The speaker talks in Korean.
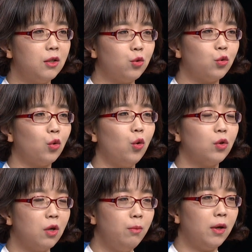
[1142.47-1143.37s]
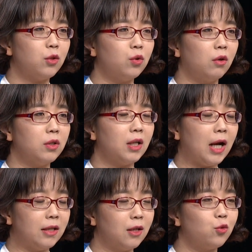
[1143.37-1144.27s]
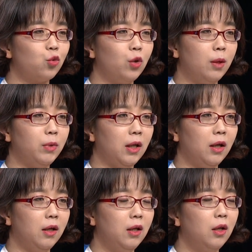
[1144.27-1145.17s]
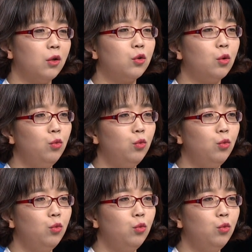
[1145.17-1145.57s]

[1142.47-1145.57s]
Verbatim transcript: 기준으로 설명해 주는 것이 가장 중요합니다. 그리고